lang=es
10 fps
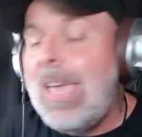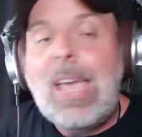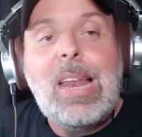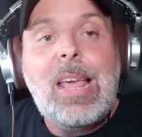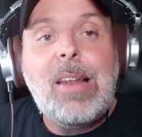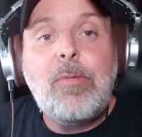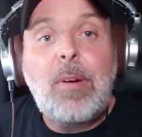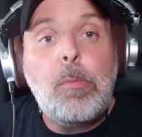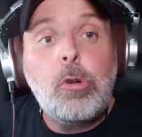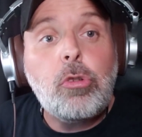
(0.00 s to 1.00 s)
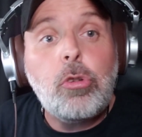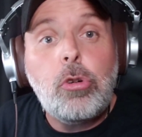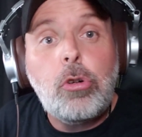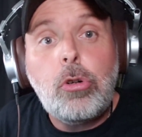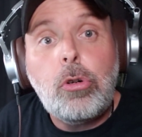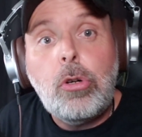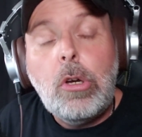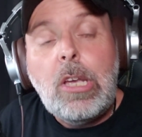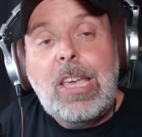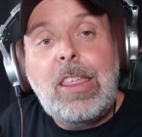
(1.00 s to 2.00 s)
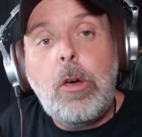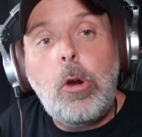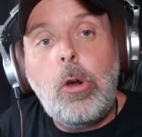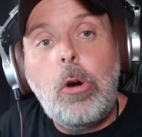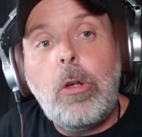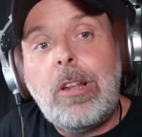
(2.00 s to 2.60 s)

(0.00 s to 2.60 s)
él es el famoso ideólogo